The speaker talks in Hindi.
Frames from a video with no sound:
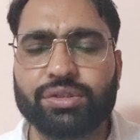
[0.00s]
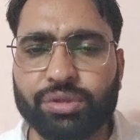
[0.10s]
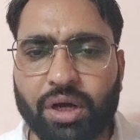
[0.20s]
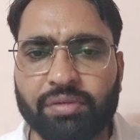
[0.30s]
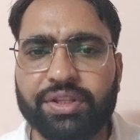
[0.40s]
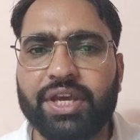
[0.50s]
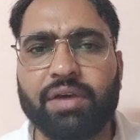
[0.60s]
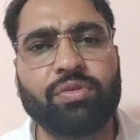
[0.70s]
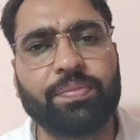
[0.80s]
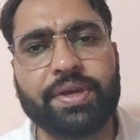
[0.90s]
जो अवधि
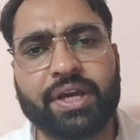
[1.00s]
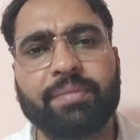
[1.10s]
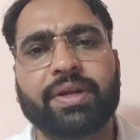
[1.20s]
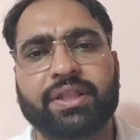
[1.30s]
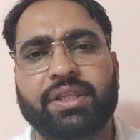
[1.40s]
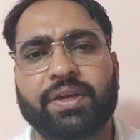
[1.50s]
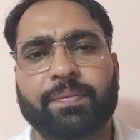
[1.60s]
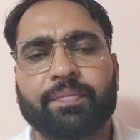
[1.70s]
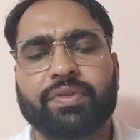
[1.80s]
है वो भी कम रहती है